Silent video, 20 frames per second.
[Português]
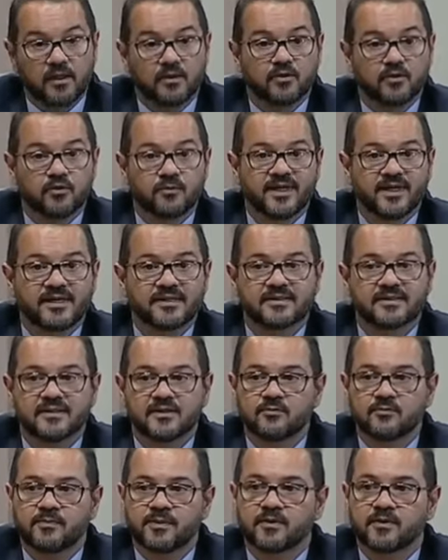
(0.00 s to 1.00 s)
No
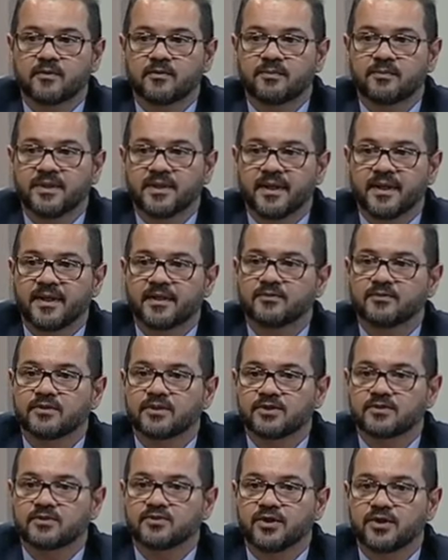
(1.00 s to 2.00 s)
Brasil, para o biênio
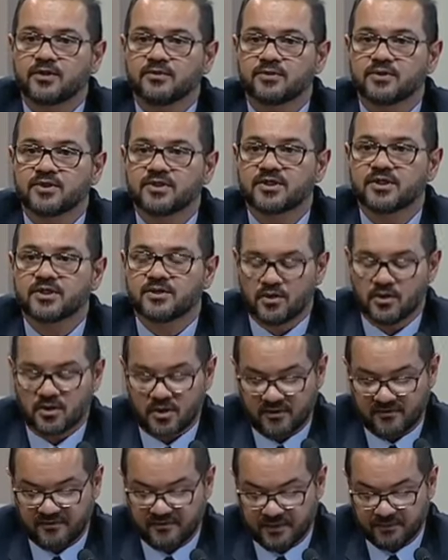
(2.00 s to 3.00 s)

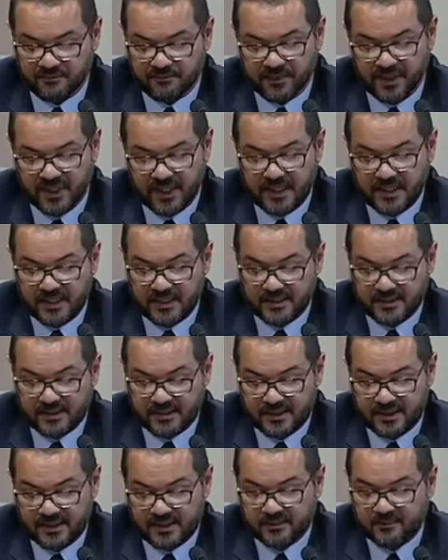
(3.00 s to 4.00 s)
18-19,
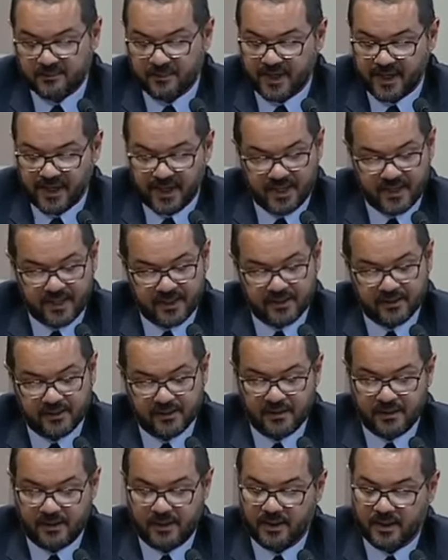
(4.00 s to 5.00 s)
se espera
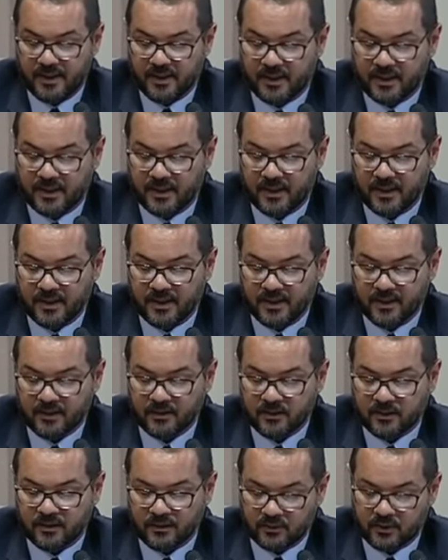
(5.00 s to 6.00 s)
uh,
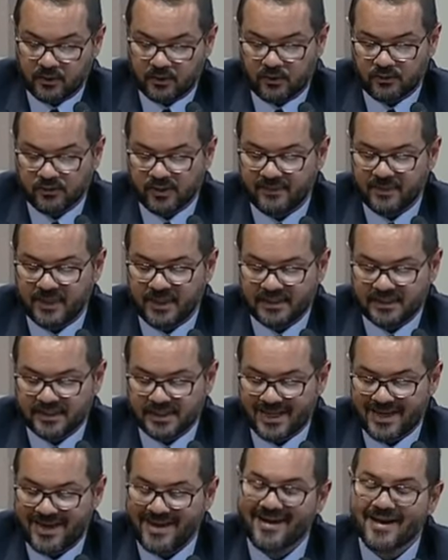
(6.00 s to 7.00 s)

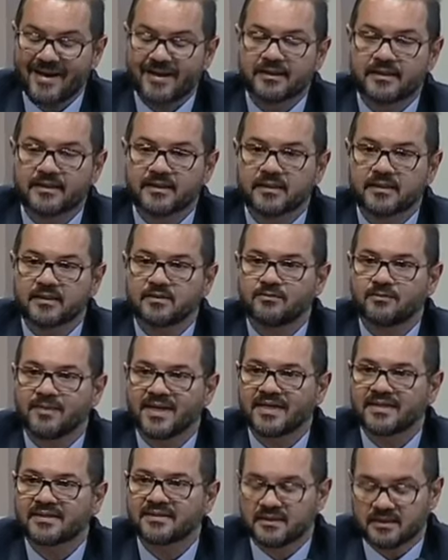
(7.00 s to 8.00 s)
contabilizar a cada ano
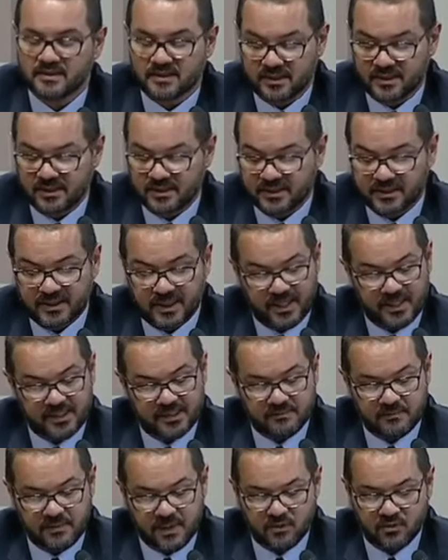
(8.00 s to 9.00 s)
mais de
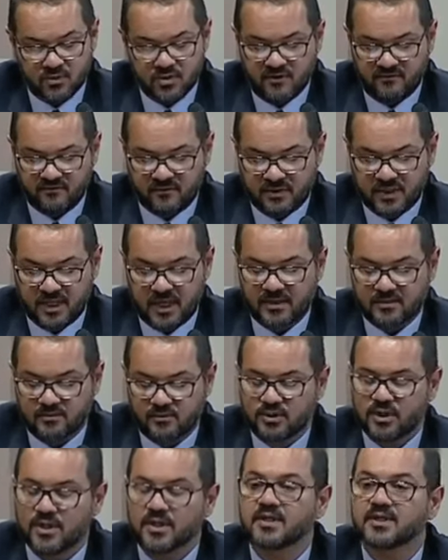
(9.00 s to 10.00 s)
6 mil novos casos
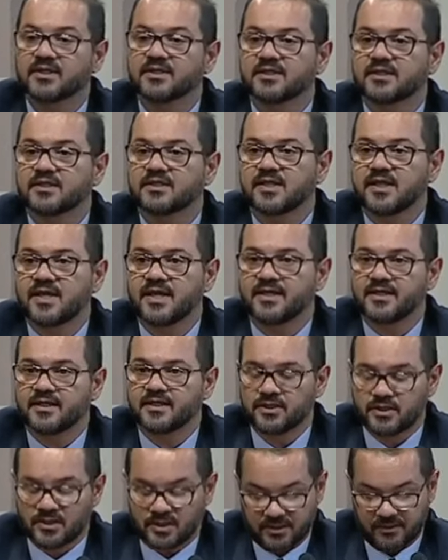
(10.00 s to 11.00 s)
de câncer de
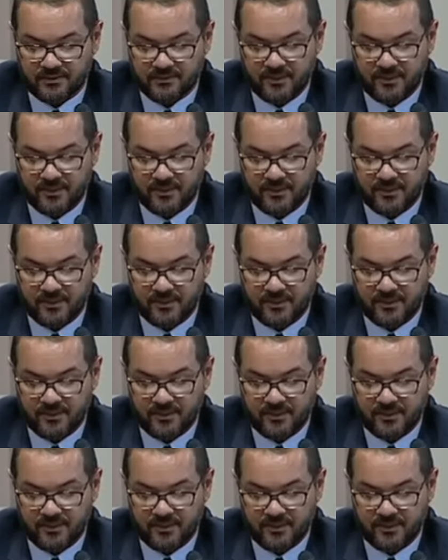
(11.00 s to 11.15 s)
laringe,